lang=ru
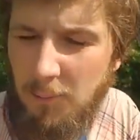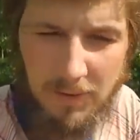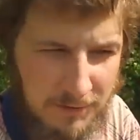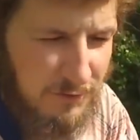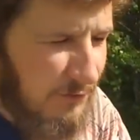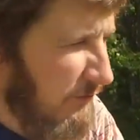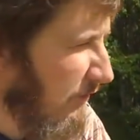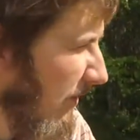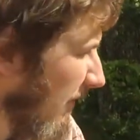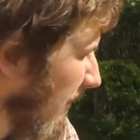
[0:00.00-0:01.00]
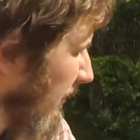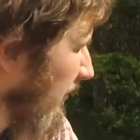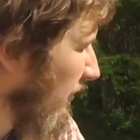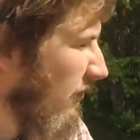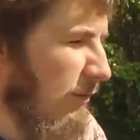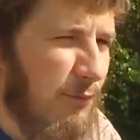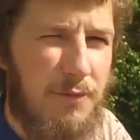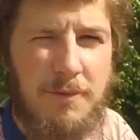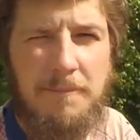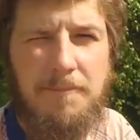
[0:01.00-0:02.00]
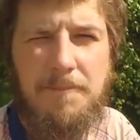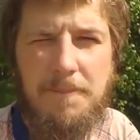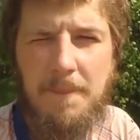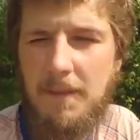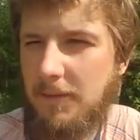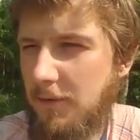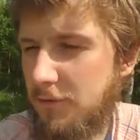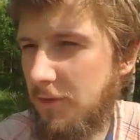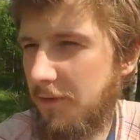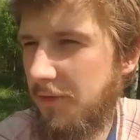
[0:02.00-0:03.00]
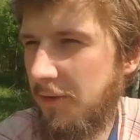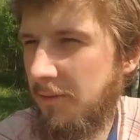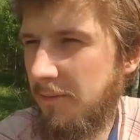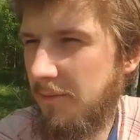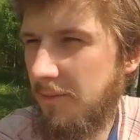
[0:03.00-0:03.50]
пасечные дела, и они затянутся на целый день,